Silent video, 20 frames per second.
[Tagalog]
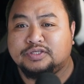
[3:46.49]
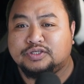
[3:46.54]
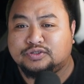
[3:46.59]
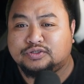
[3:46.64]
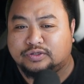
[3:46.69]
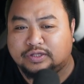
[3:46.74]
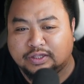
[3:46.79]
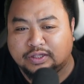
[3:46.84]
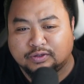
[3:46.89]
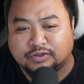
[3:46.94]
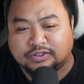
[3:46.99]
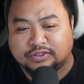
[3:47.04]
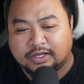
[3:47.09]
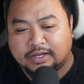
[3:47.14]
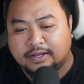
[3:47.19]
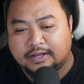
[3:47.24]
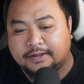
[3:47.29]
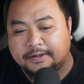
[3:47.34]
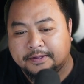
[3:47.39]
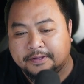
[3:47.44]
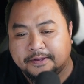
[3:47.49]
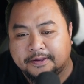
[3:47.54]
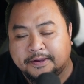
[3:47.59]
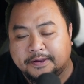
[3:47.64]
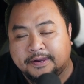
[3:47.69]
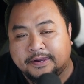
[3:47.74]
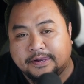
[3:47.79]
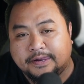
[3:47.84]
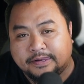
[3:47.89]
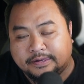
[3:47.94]
So dito sa
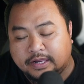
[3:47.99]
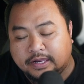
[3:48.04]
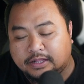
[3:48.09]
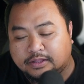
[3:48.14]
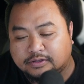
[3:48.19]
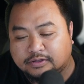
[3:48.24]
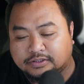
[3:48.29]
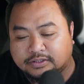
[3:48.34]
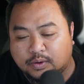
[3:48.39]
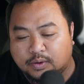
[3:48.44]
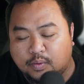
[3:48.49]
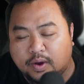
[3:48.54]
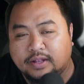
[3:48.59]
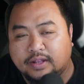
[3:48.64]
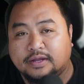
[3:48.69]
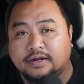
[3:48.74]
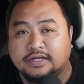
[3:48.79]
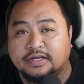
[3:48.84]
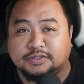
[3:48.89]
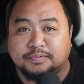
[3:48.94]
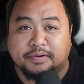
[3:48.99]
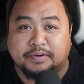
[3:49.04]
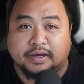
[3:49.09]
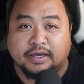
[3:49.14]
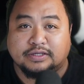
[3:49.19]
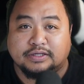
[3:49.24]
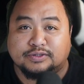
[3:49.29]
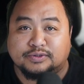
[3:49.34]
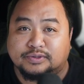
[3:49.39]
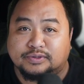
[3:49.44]
dito sa wilderness
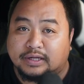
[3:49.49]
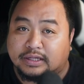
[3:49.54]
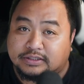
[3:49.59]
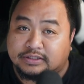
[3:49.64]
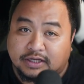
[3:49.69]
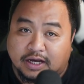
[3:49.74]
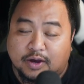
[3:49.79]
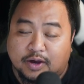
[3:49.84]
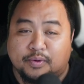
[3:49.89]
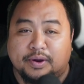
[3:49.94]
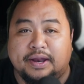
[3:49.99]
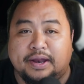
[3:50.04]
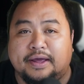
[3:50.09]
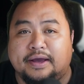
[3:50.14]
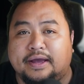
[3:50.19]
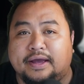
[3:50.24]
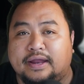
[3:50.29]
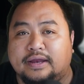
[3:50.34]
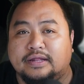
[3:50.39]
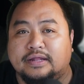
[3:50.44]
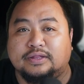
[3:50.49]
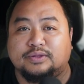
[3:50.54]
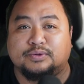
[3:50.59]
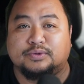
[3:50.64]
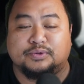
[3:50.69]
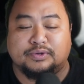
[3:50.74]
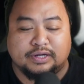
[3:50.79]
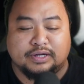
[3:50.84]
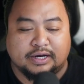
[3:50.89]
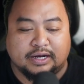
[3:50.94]
makigsunan sa kawanangan dito
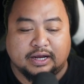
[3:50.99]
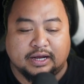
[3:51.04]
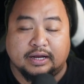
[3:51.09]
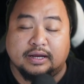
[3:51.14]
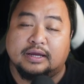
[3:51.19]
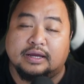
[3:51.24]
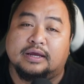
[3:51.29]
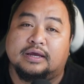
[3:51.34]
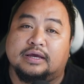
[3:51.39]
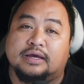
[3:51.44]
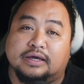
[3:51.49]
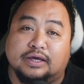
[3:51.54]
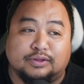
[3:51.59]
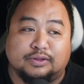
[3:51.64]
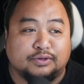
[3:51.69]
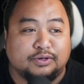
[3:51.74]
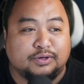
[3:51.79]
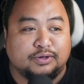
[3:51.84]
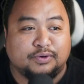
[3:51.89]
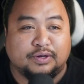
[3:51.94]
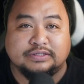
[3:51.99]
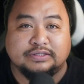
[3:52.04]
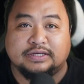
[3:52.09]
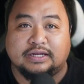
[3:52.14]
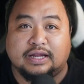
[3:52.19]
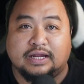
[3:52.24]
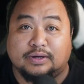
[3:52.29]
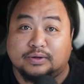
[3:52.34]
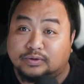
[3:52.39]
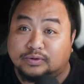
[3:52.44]
unang nagitudluan
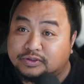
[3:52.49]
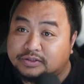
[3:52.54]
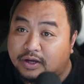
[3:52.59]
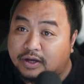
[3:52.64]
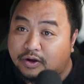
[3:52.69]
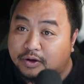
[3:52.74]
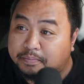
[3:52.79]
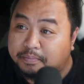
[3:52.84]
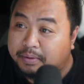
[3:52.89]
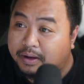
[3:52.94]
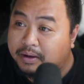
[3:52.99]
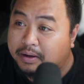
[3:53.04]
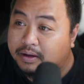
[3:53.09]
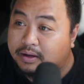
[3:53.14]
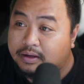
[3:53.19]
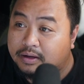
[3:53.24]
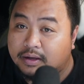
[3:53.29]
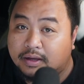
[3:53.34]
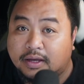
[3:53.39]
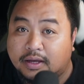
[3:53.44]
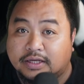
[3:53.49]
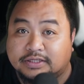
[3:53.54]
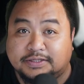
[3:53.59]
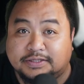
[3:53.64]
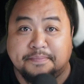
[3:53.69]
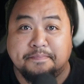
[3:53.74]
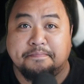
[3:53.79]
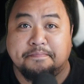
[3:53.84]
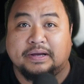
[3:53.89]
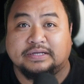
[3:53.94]
sila kung saan
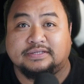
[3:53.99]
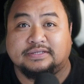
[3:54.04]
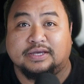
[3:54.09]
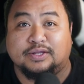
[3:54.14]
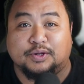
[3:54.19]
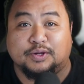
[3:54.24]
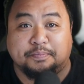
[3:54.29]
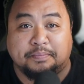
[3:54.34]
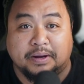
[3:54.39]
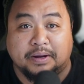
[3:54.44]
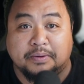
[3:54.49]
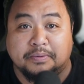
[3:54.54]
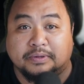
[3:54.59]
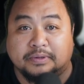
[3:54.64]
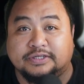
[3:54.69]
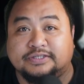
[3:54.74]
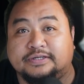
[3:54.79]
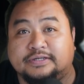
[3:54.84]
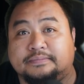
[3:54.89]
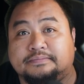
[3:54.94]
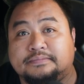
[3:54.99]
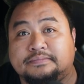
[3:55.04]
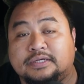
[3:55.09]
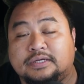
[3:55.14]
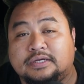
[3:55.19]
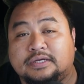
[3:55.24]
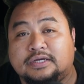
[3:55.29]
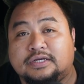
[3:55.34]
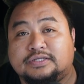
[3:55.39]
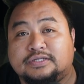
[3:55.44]
pagsimba sa Ginoo pag-worship
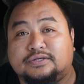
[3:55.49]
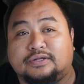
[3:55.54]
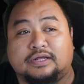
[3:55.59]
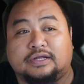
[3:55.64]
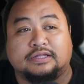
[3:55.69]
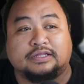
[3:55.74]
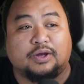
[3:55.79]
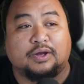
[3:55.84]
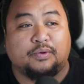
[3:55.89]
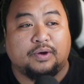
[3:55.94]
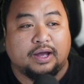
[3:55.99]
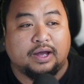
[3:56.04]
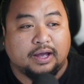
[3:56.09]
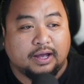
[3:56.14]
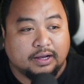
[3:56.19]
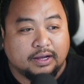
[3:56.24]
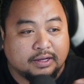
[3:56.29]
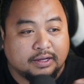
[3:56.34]
So nagtawag